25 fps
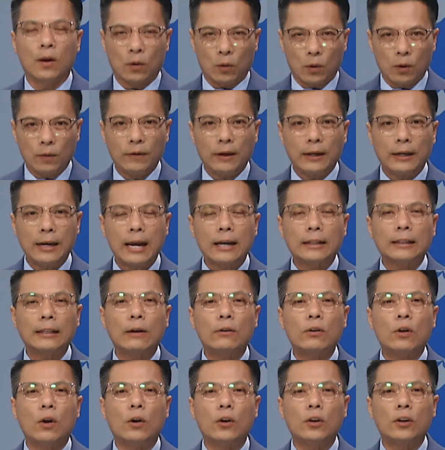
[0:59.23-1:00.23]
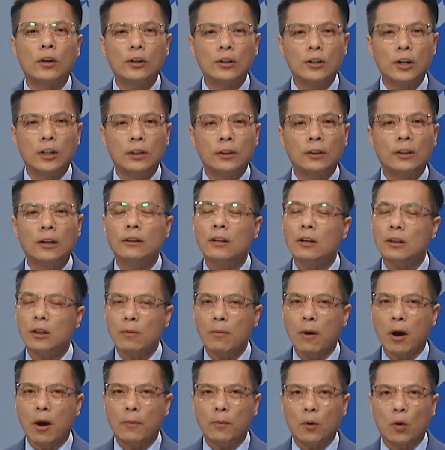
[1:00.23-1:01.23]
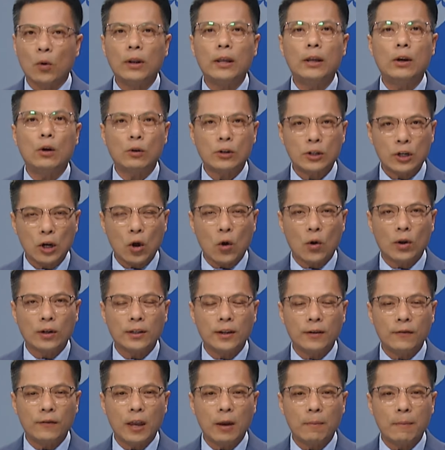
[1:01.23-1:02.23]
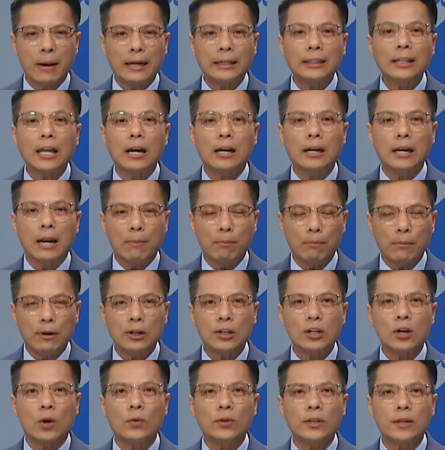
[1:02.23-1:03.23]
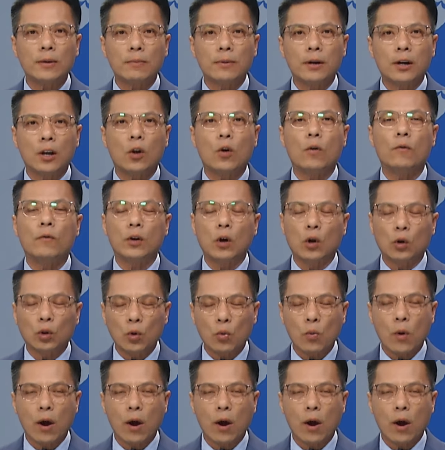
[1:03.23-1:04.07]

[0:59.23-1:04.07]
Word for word: Quý vị đang theo dõi chương trình tin tức tổng hợp của Little Sài Gòn TV băng tầng 56.10 cùng với Đỗ Tân